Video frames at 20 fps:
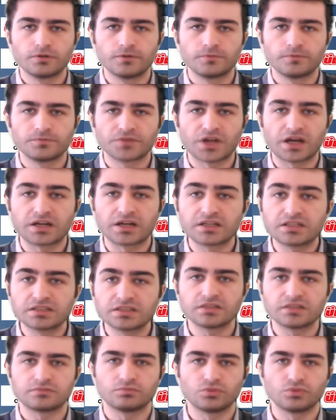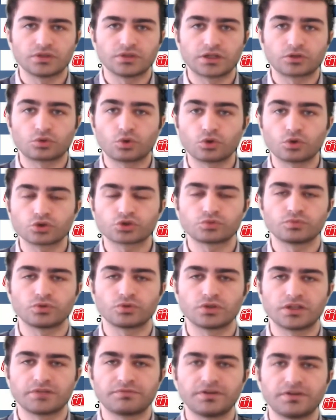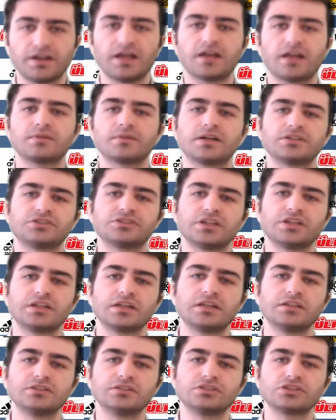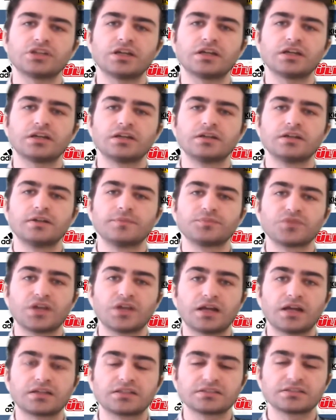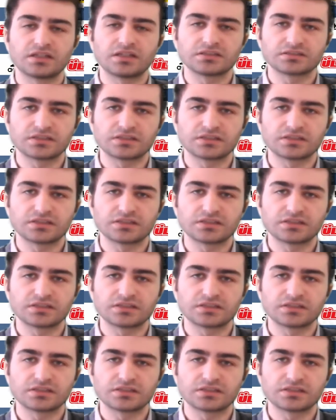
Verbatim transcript: Hareket etmiyorlar, koşmuyorlar. Fenerbahçe'ye gelince herkes aslan